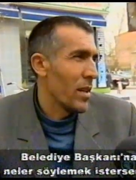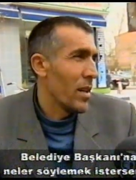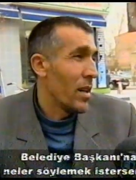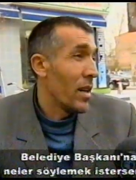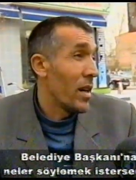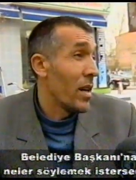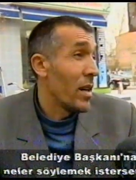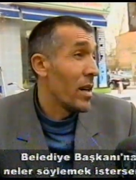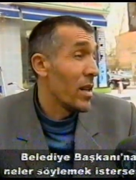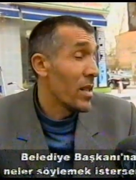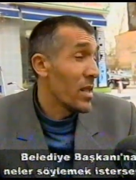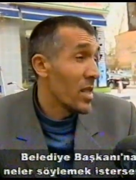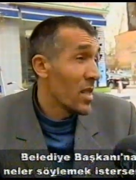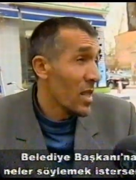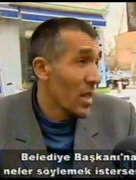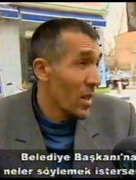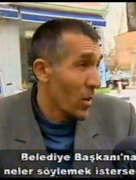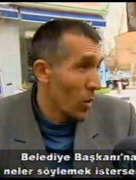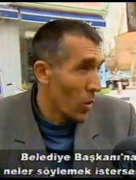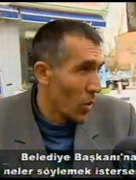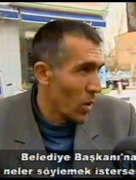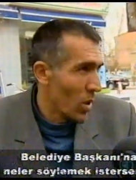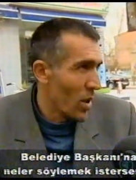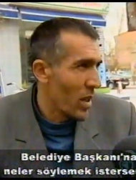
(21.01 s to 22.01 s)
acil
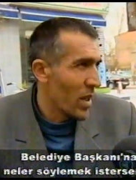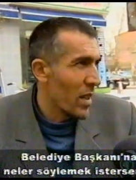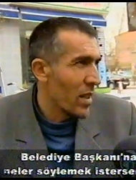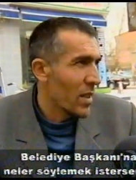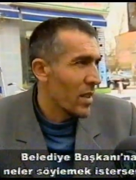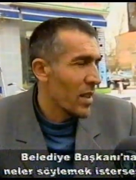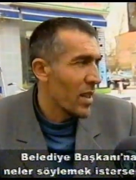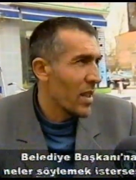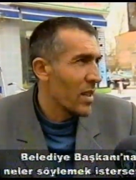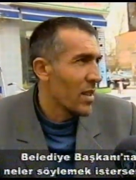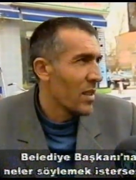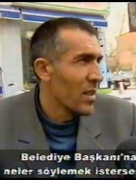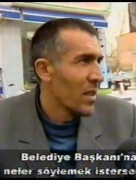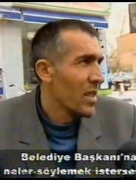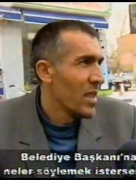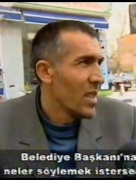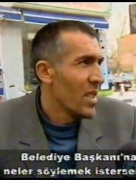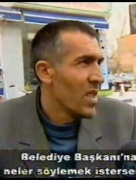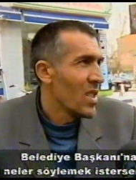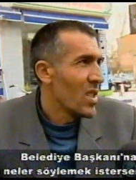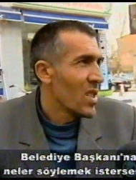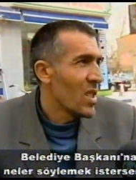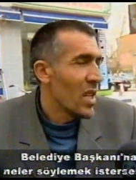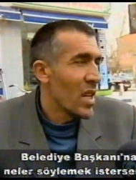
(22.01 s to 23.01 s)
olarak da
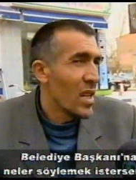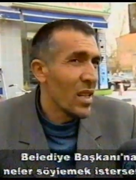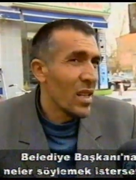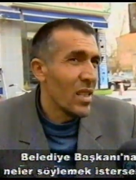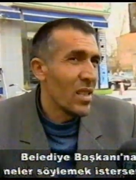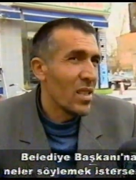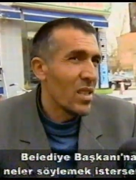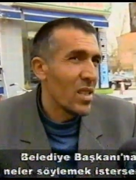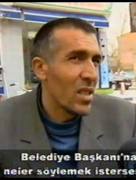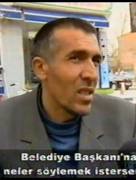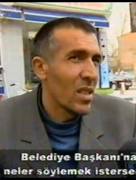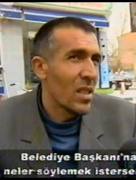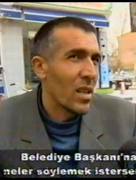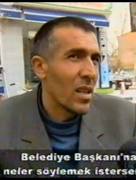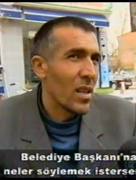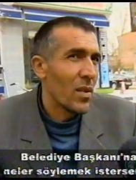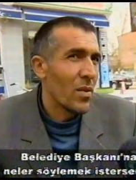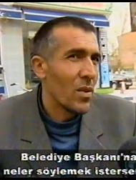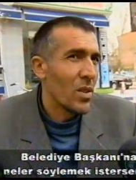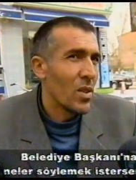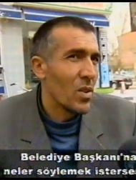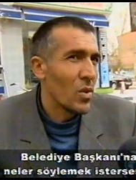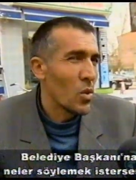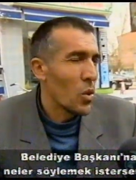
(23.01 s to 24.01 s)
şehir içi
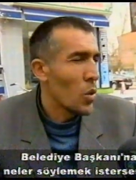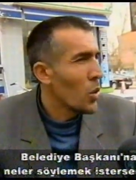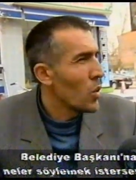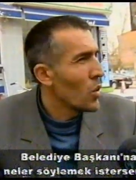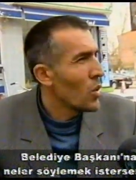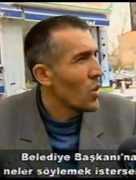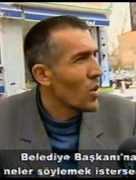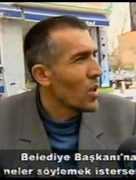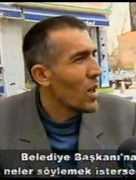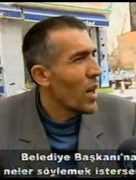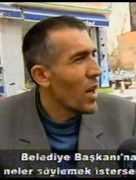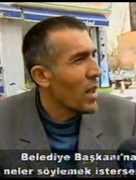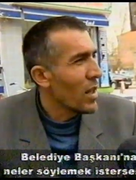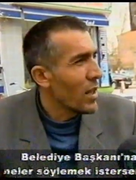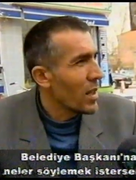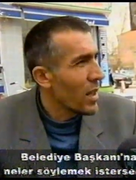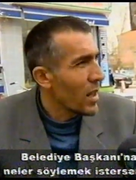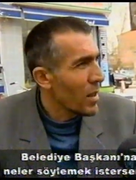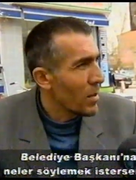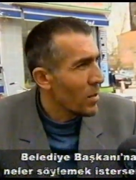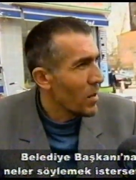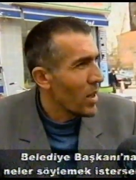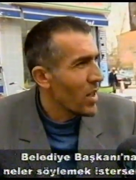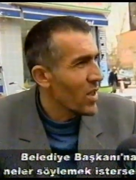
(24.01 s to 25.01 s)
trafik sorununu
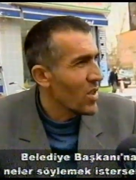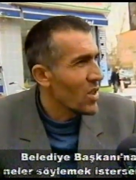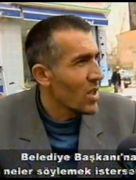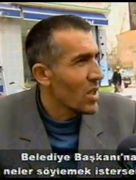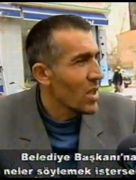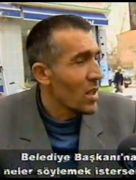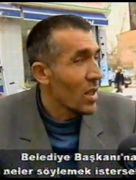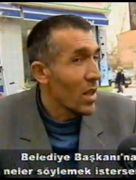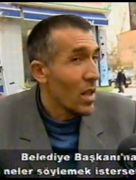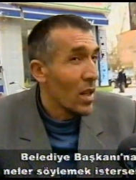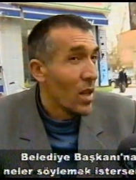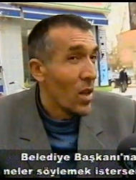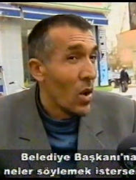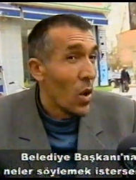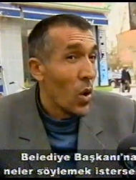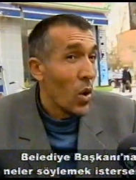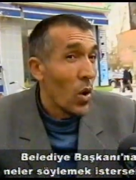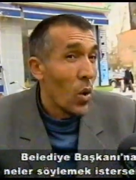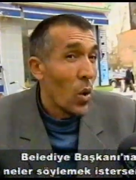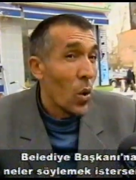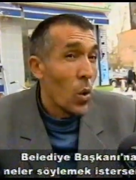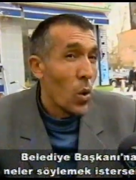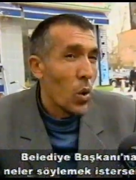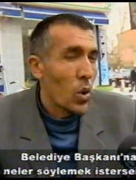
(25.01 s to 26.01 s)
rahatlatmak için
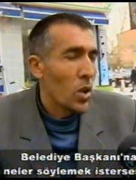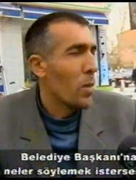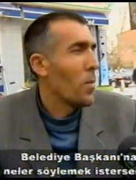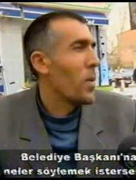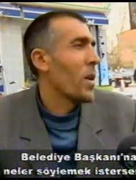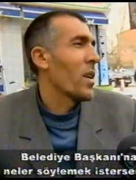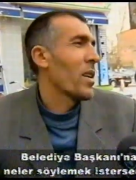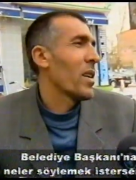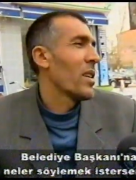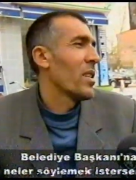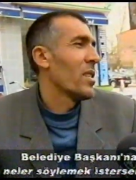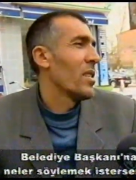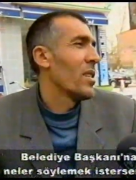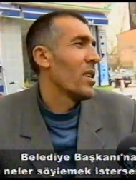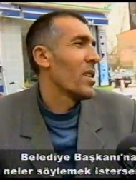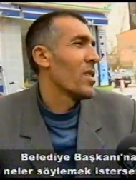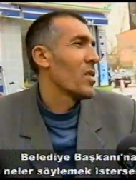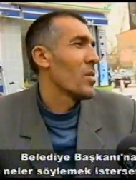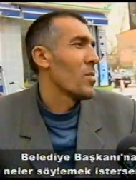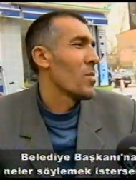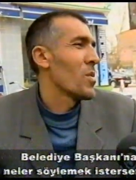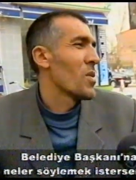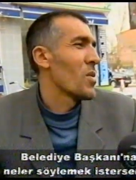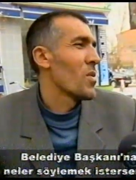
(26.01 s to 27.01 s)
otoparka
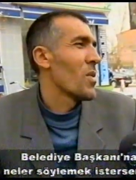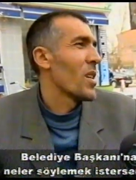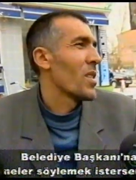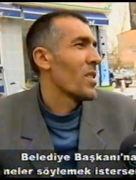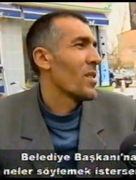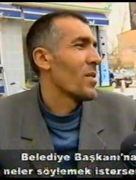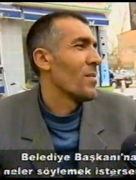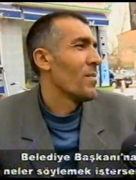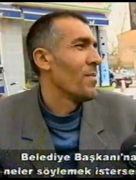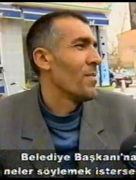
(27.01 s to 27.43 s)
ihtiyacımız var.